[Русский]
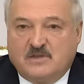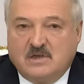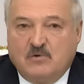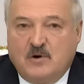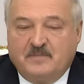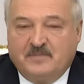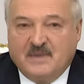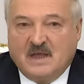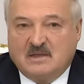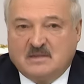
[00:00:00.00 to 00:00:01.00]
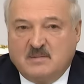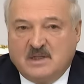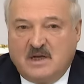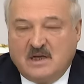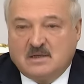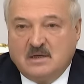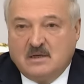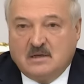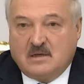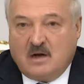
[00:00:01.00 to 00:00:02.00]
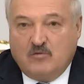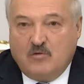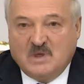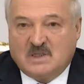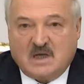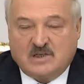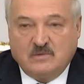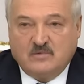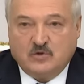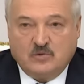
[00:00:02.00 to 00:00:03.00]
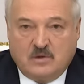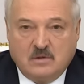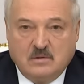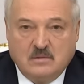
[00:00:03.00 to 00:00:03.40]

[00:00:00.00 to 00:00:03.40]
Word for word: всего надо смотреть, кого мы тащим в суд.